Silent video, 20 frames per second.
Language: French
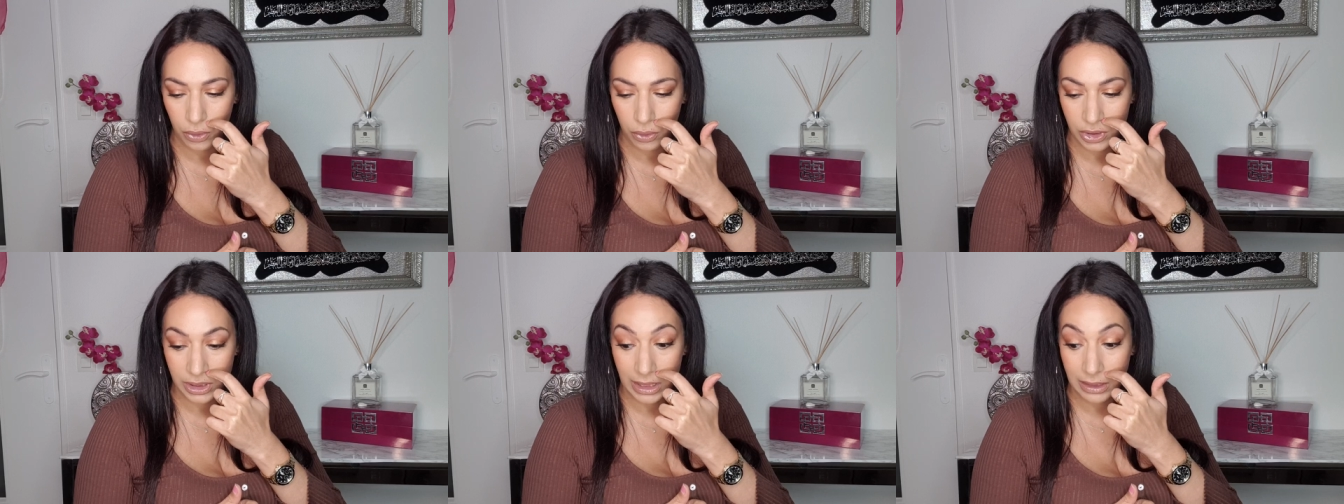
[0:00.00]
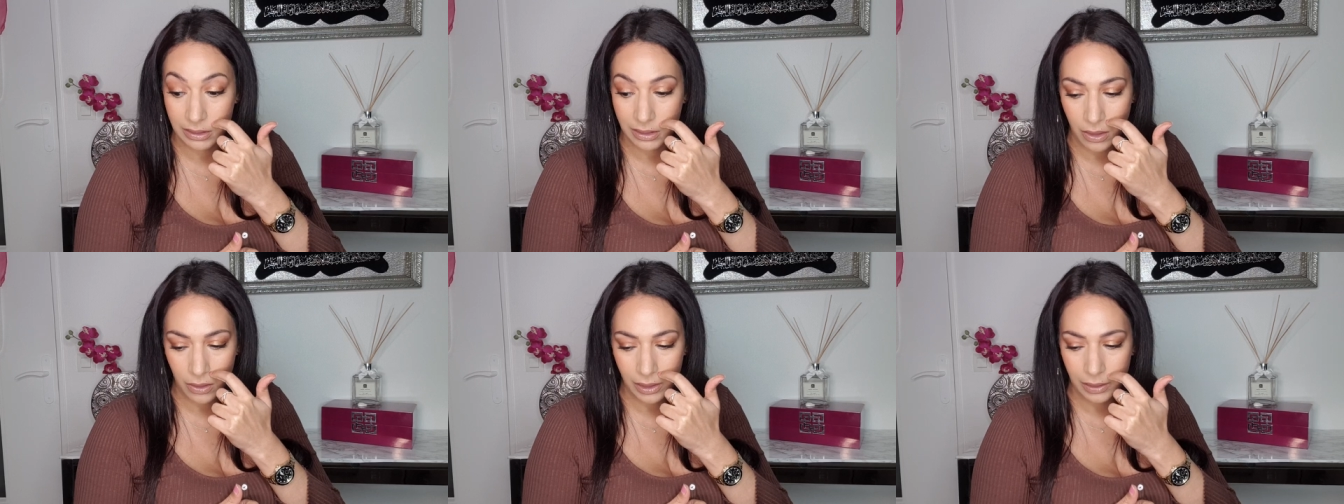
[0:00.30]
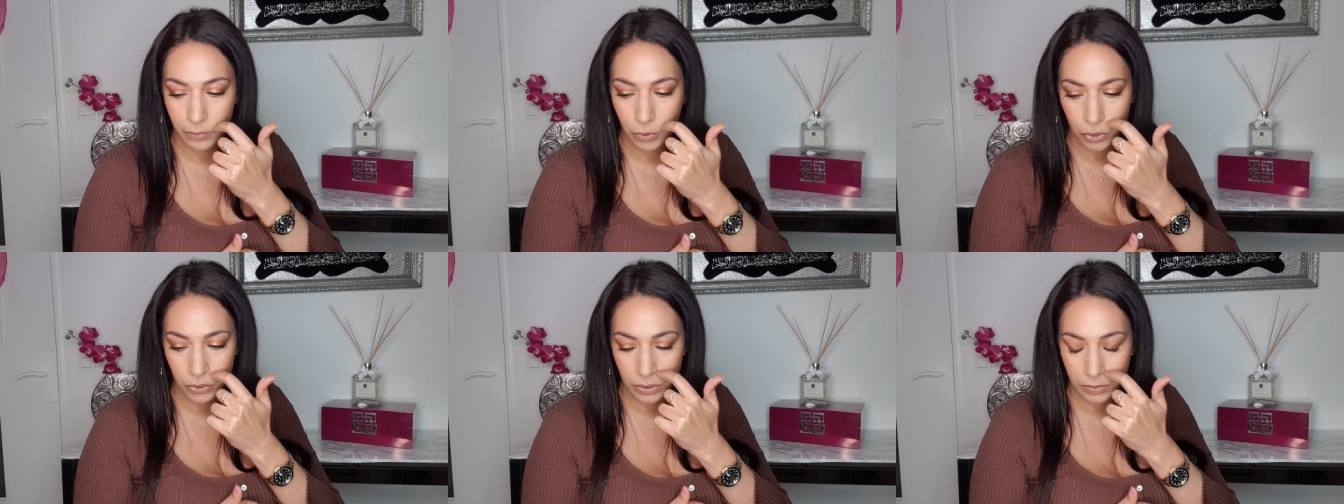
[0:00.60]
j'adore
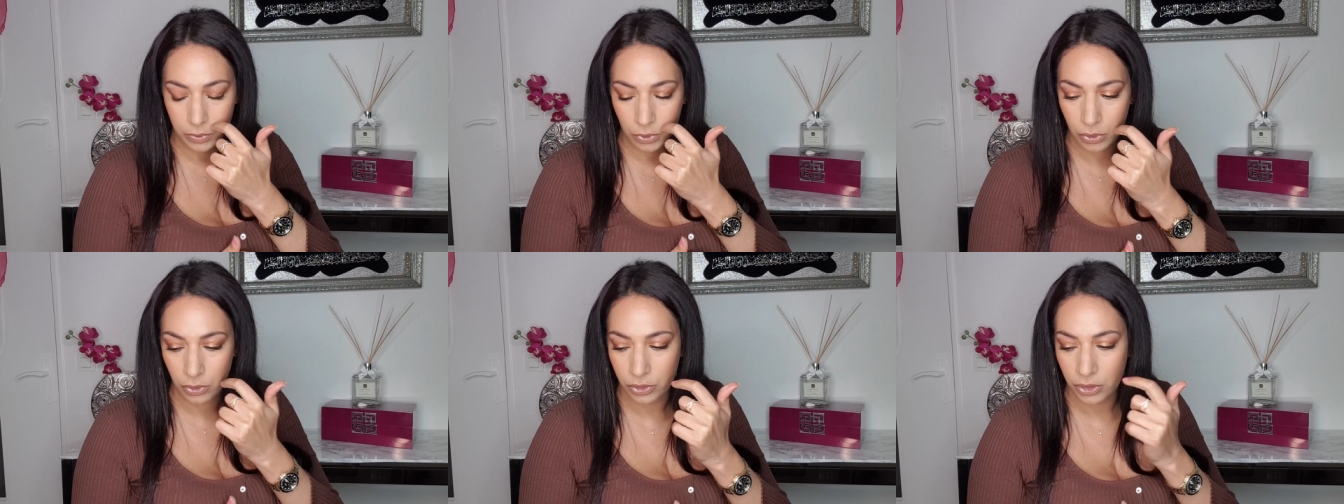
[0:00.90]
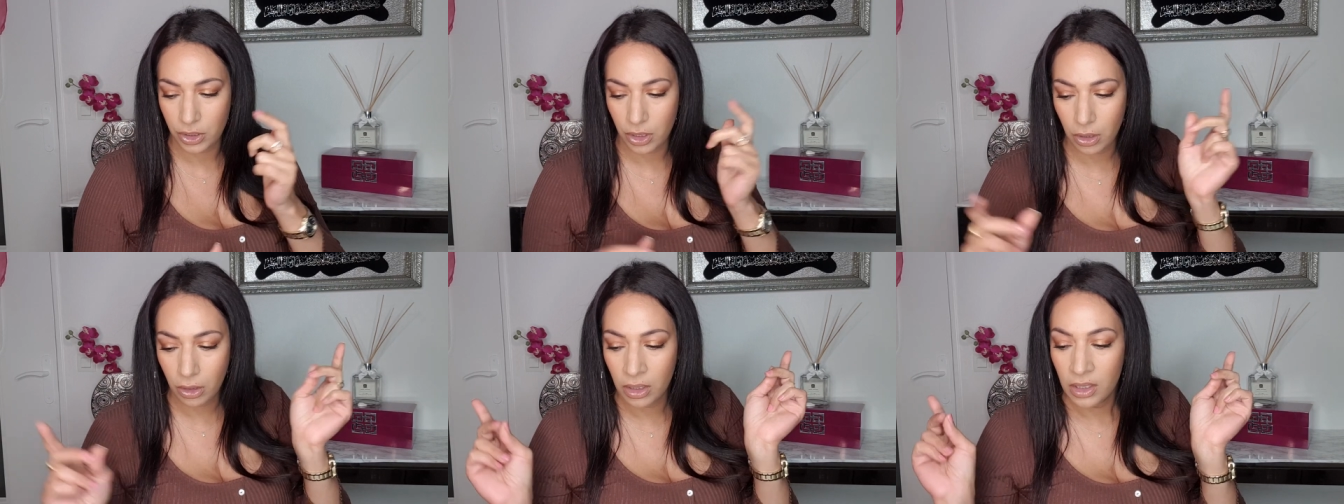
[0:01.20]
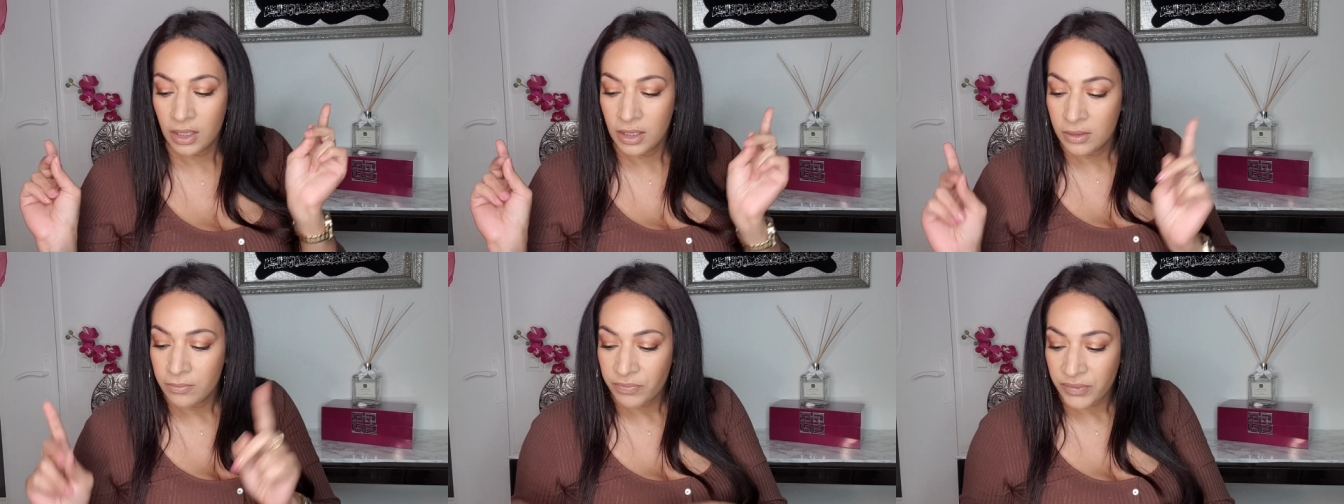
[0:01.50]
les produits pour le corps.
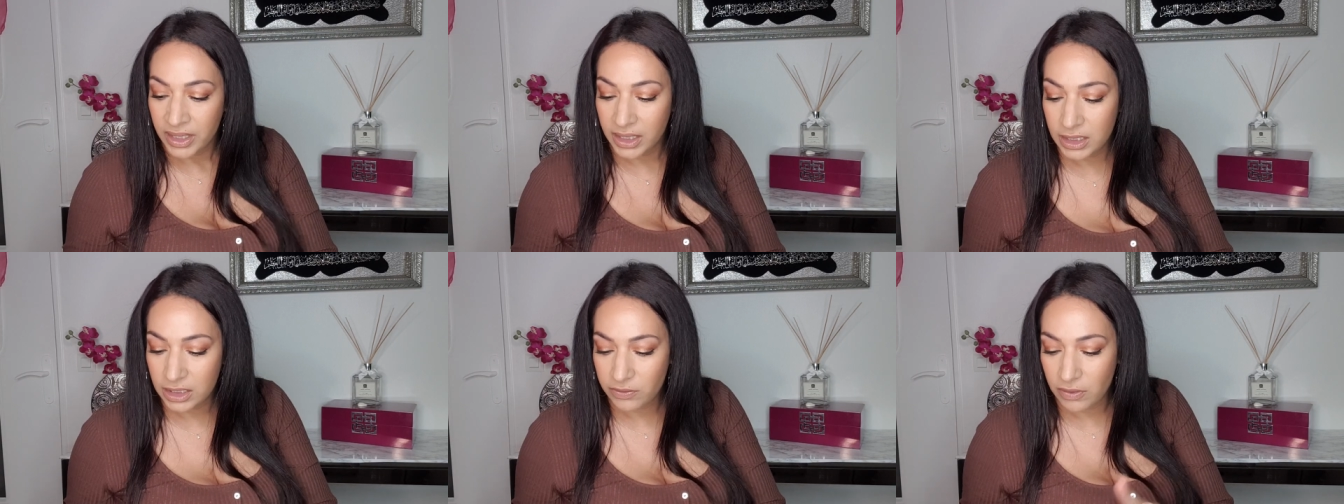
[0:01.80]
Et